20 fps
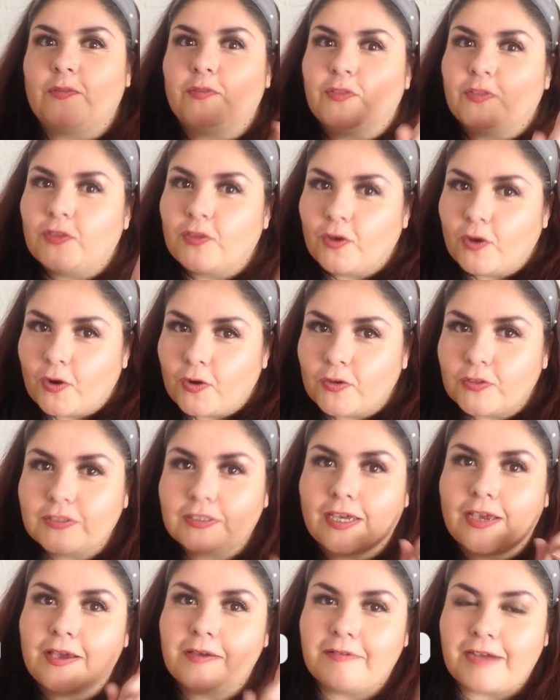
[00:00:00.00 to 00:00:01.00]
No
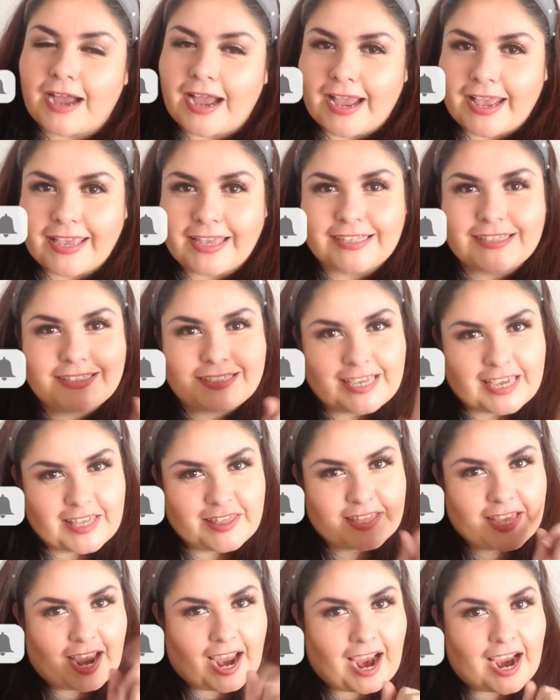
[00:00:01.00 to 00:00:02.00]
se vayan
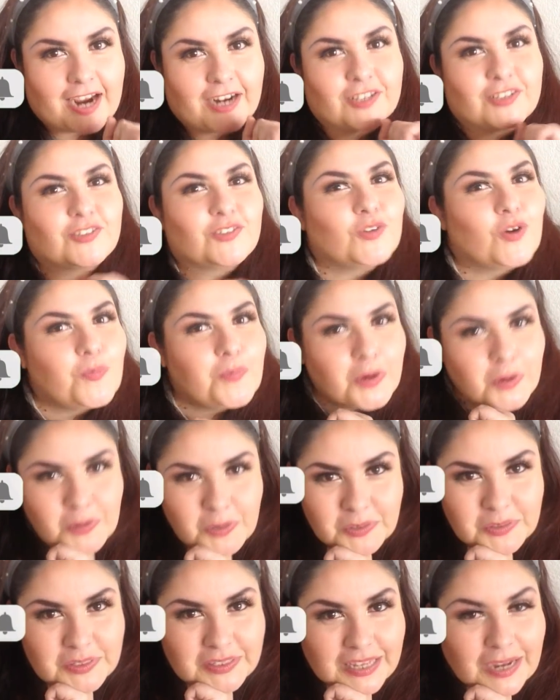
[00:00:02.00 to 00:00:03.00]
sin dejar su me
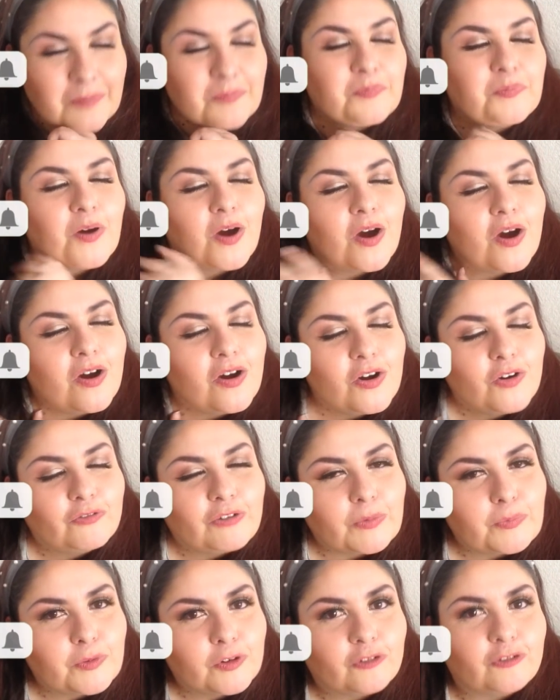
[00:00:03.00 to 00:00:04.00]
gusta,
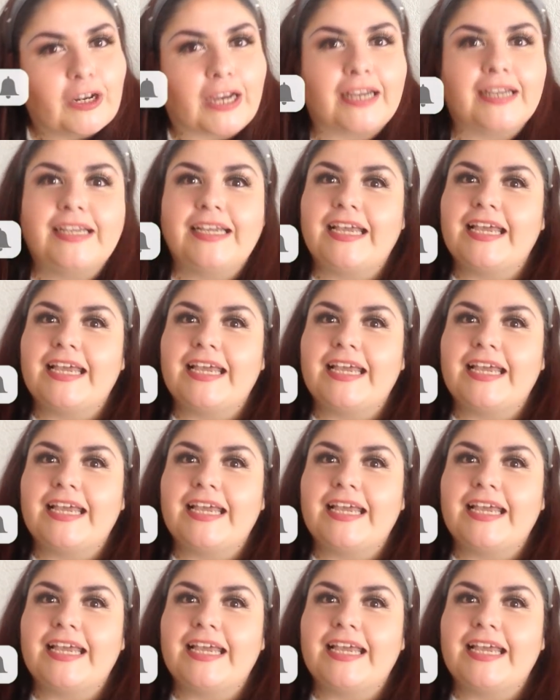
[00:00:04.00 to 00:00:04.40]
porfa, porfa.